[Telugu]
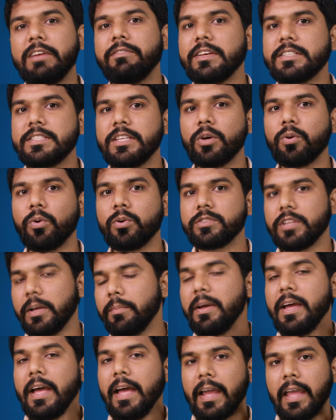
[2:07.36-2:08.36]
ప్రైవసీ
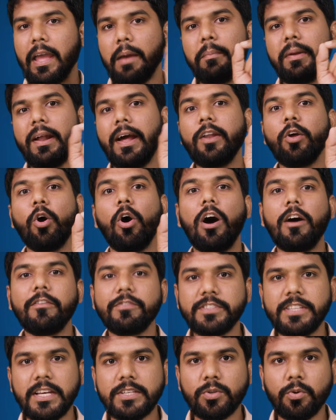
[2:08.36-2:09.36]
కోసం కెమెరాని
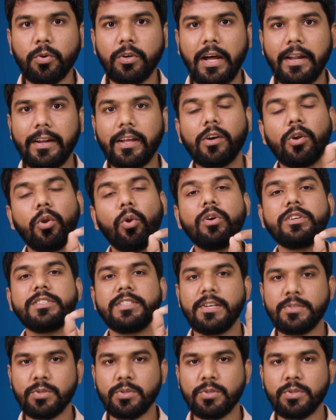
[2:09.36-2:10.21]
ఆఫ్ చేసుకోవడానికి క్లోజ్